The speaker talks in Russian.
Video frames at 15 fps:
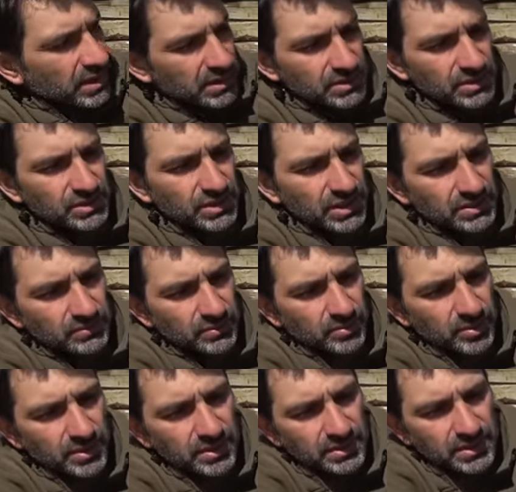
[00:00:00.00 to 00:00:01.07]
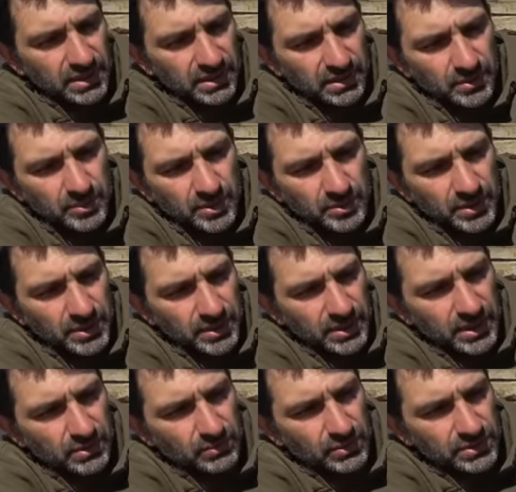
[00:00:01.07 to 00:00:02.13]
как сейчас вот было, да, например,
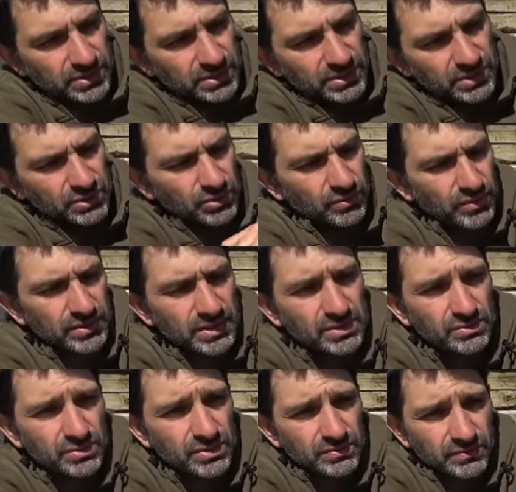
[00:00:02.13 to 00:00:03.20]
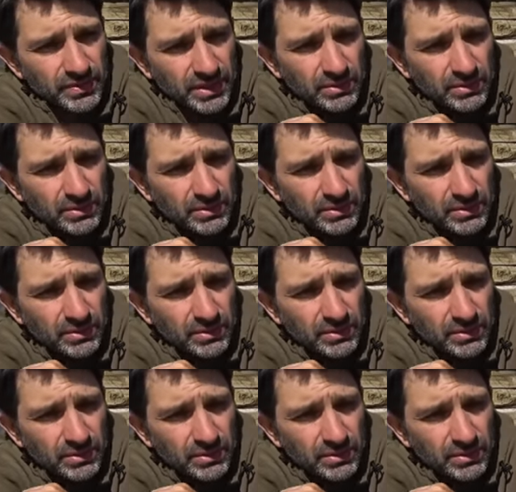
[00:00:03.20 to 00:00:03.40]
как у этих дешевых насосов,